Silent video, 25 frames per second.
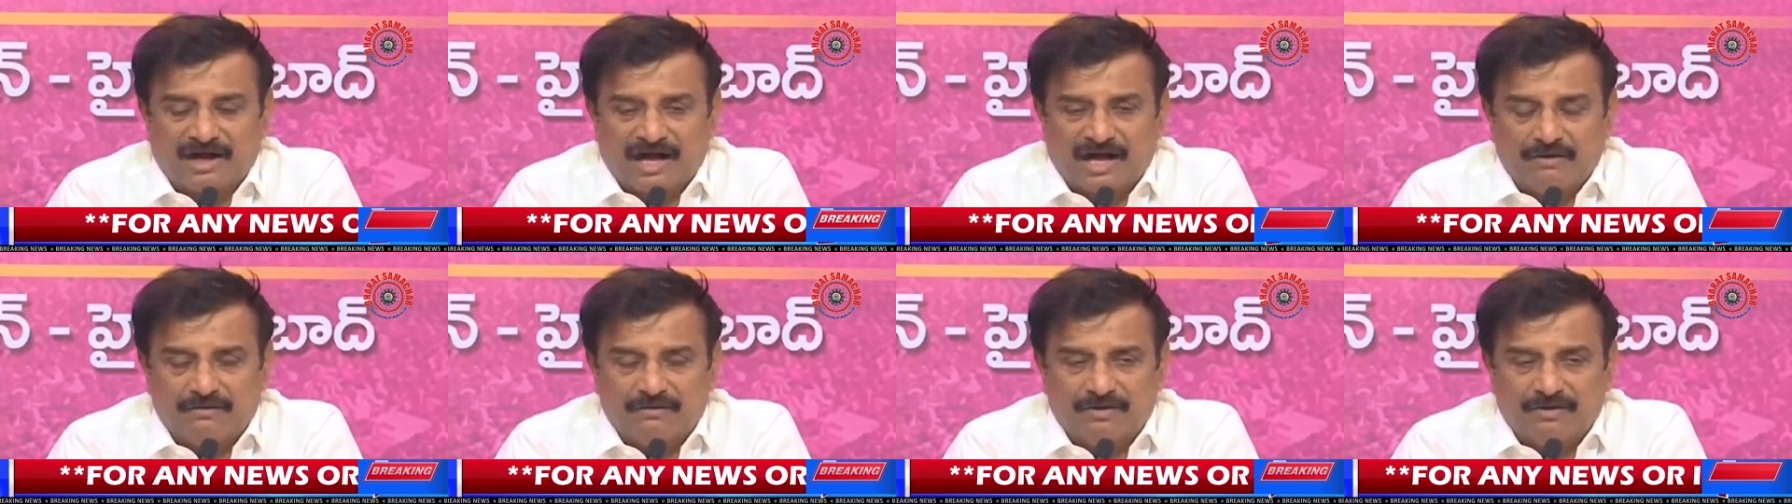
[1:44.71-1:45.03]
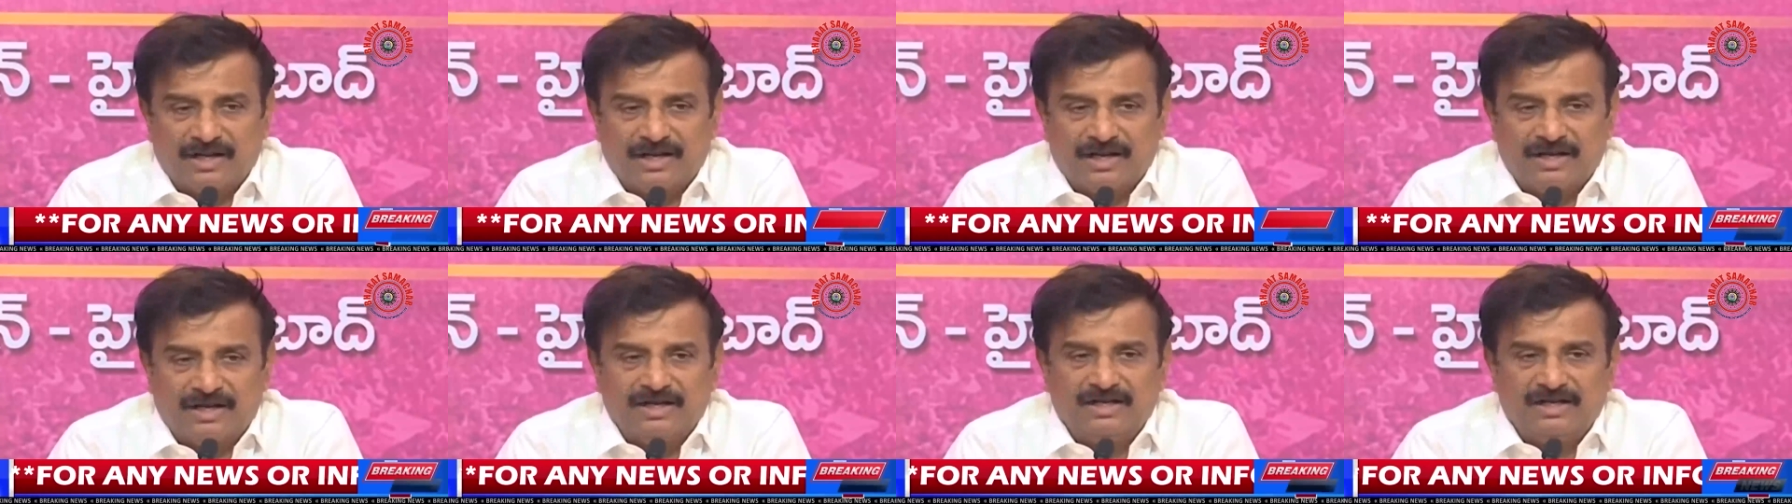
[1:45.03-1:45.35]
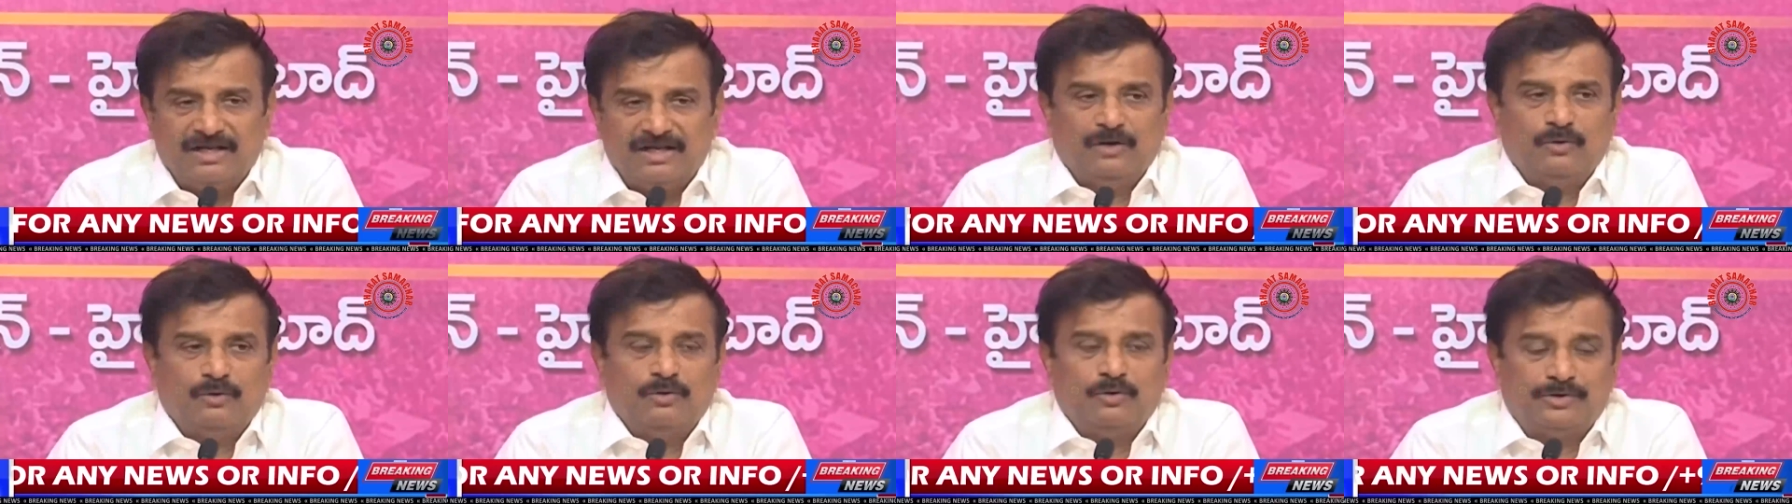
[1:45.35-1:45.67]
కాలువలల్లా
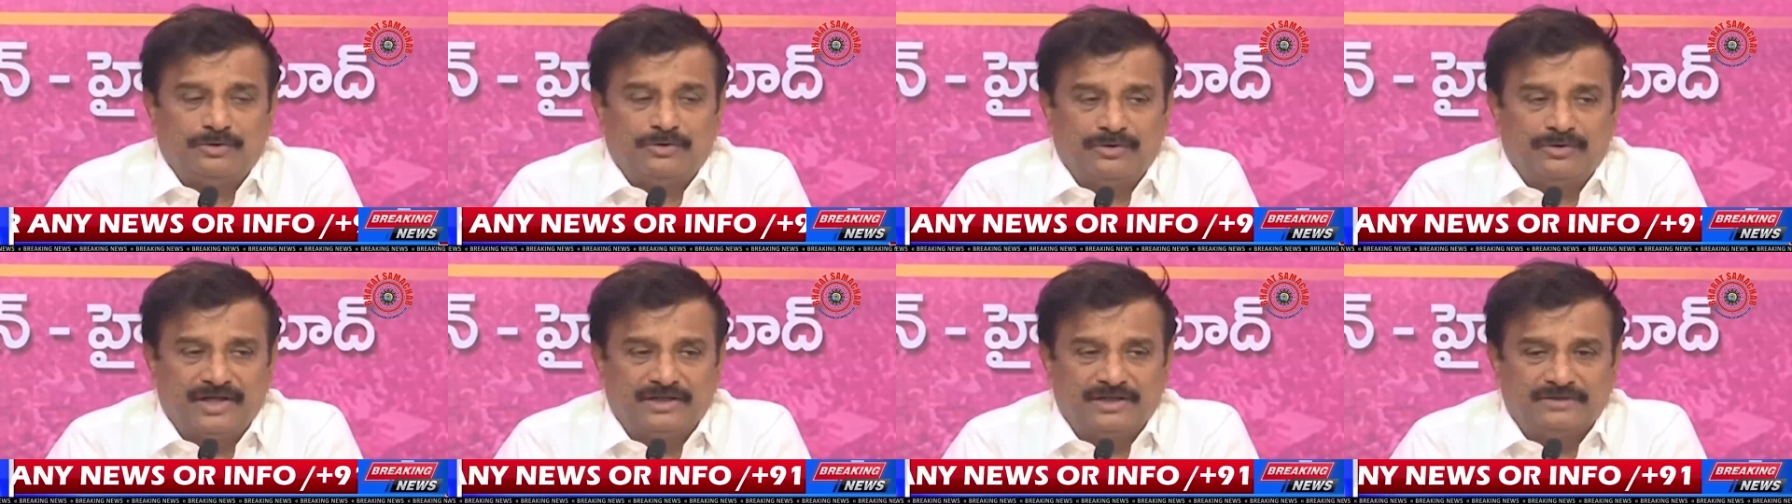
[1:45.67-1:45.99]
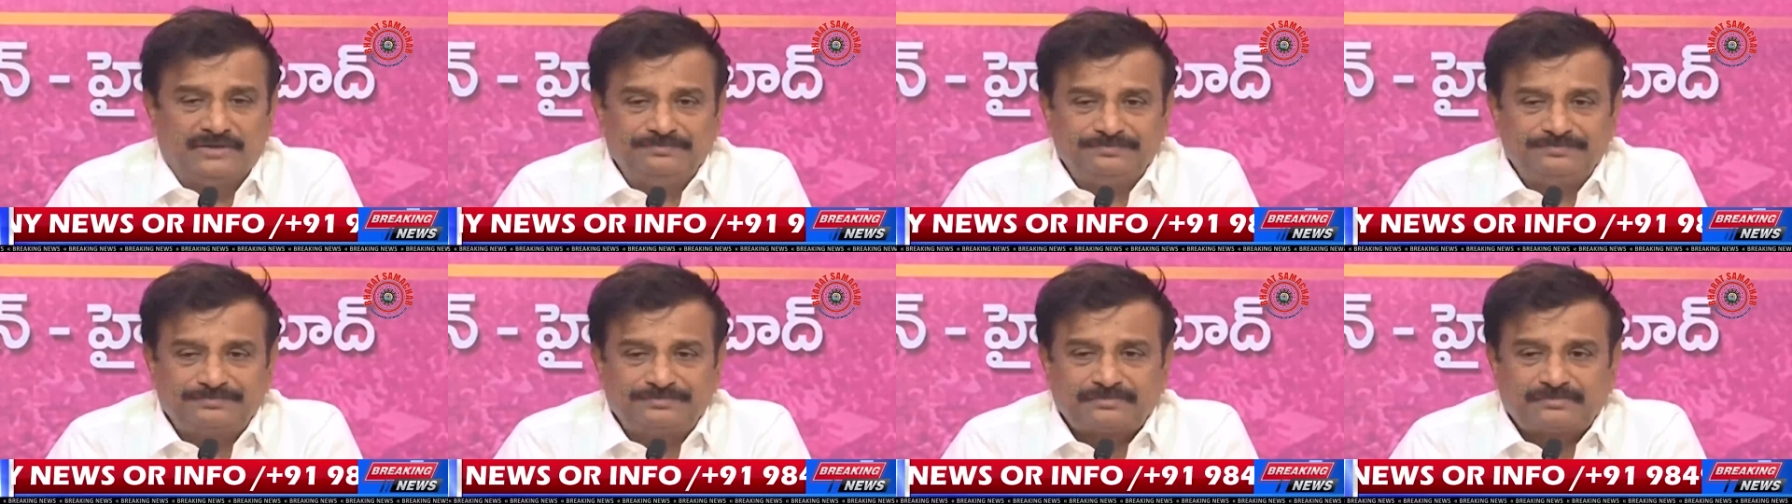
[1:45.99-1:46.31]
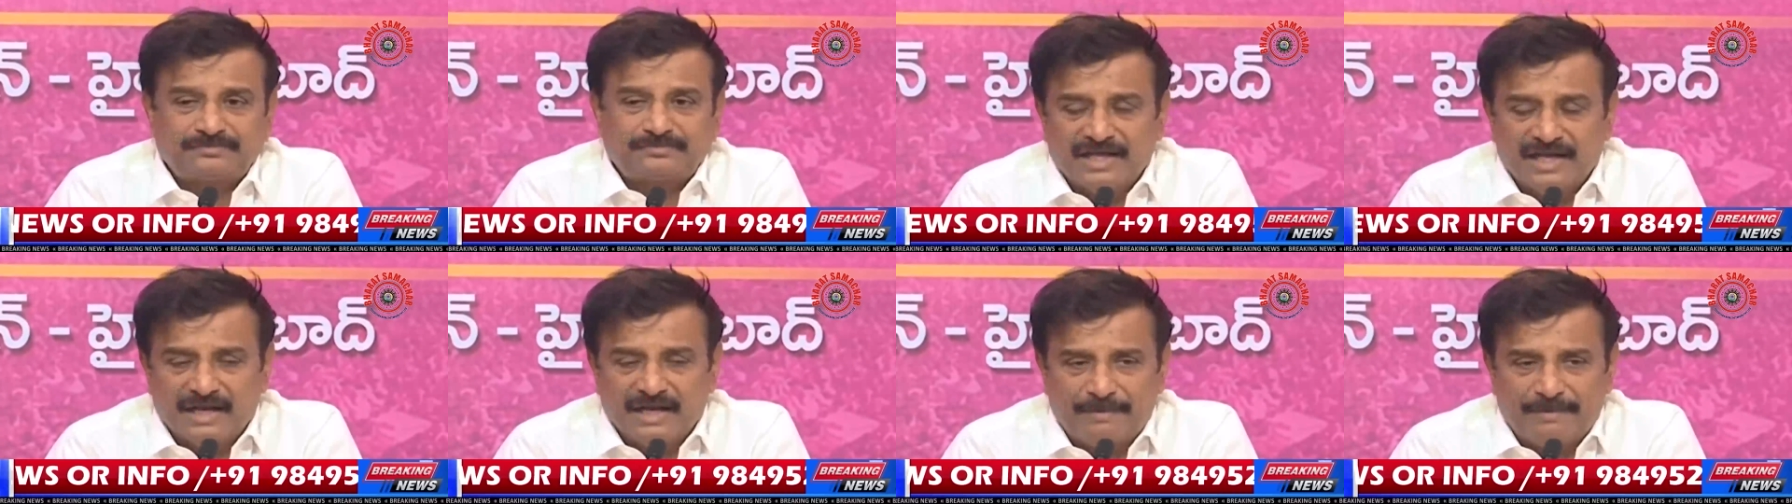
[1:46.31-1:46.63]
నీళ్లు ఉంటుండే
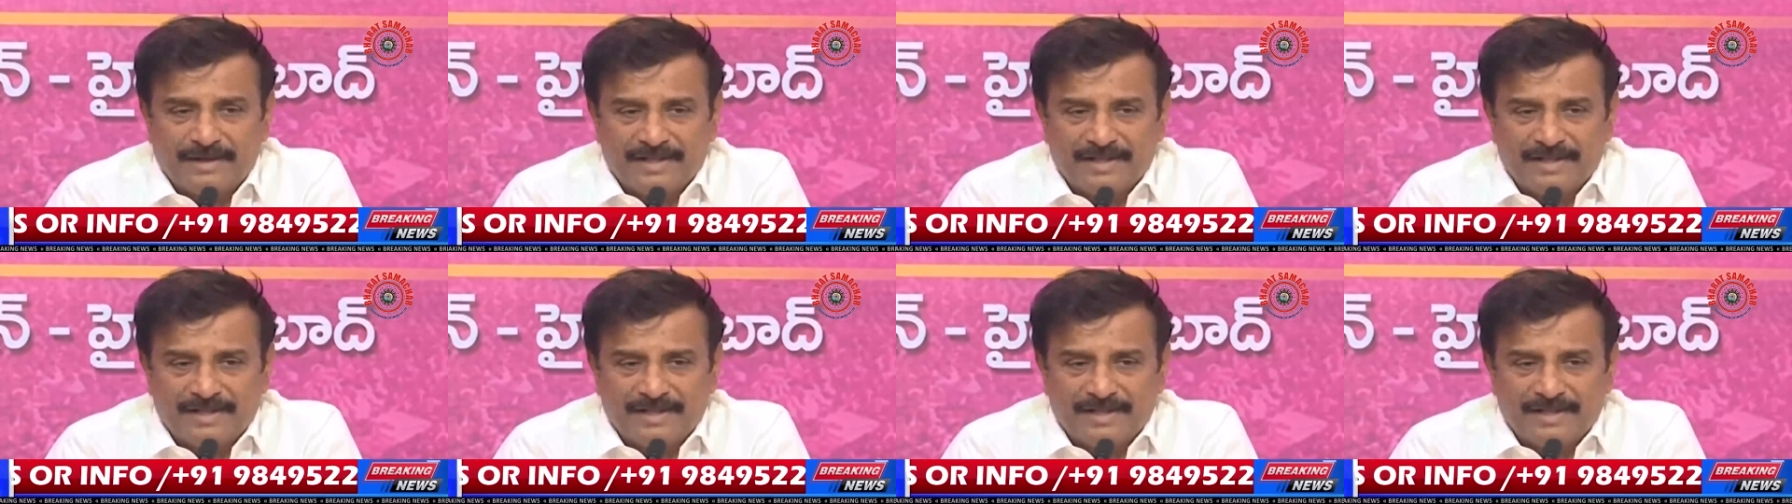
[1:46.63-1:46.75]
ఇలా